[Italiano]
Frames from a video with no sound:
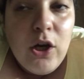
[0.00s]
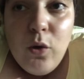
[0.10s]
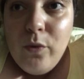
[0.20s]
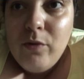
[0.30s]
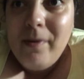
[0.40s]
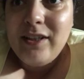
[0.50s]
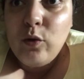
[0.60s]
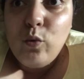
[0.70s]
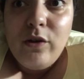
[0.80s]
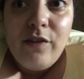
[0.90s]
quindi nel momento in
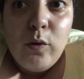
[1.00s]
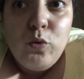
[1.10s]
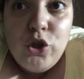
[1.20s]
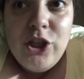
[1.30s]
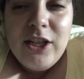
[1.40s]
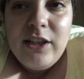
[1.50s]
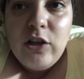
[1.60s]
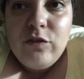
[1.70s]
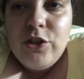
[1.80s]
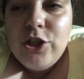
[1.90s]
cui fa l'uscita
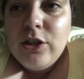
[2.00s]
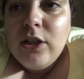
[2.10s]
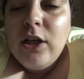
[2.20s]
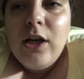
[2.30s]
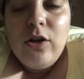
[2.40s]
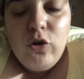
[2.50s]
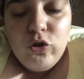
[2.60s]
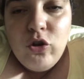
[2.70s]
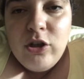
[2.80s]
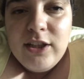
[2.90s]
Andanovic lo
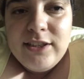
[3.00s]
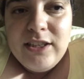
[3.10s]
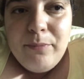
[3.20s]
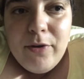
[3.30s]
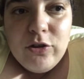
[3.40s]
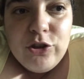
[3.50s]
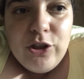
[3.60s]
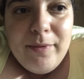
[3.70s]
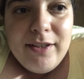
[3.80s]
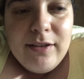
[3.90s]
tocca sì, però
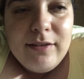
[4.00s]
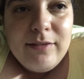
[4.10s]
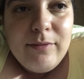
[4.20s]
sinceramente,